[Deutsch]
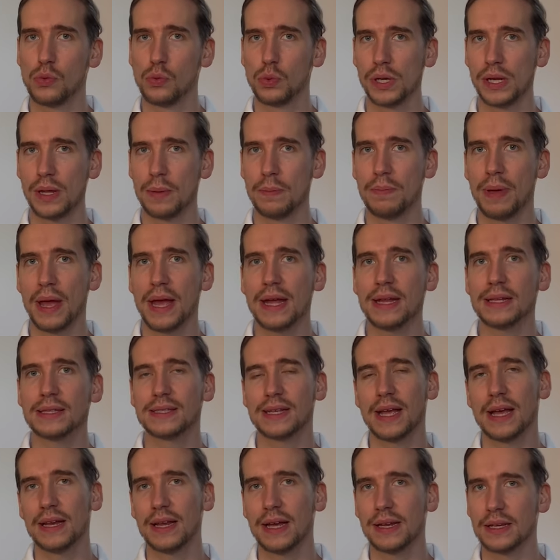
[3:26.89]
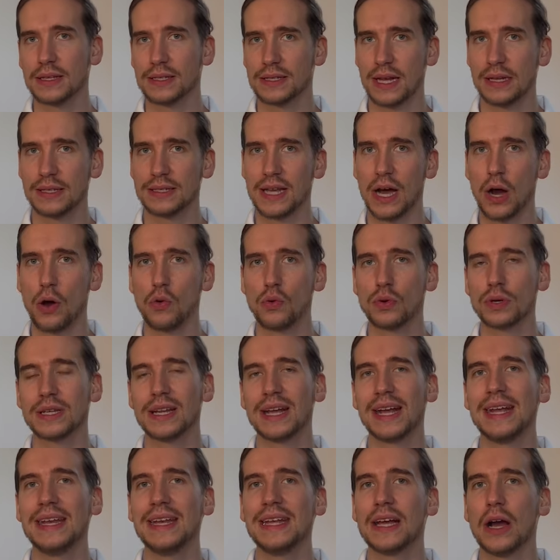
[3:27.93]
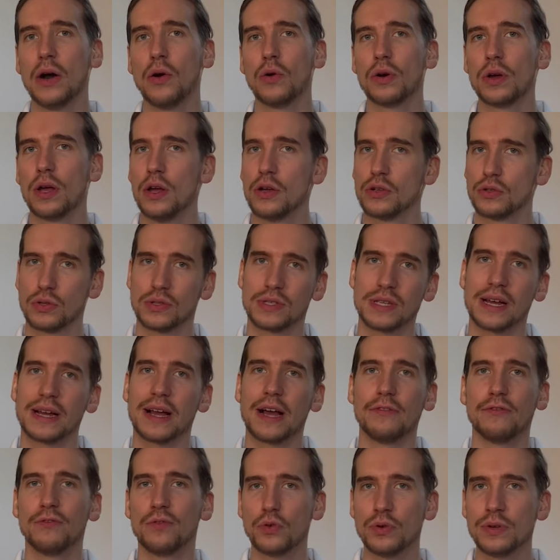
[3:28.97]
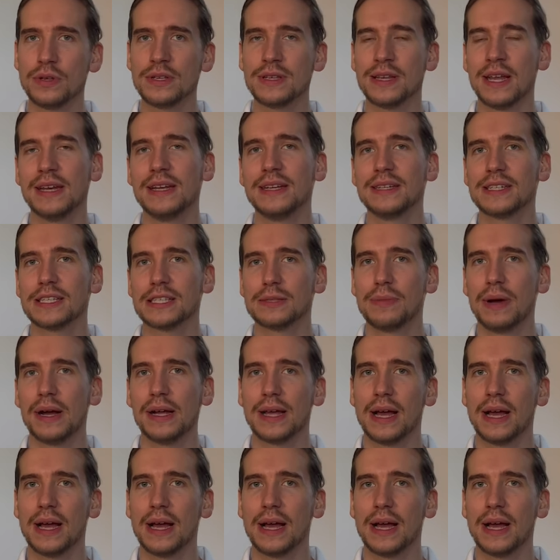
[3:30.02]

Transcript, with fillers: William Bates, ja, der hat das ganze Augentraining auch sozusagen erfunden, nenne ich das mal.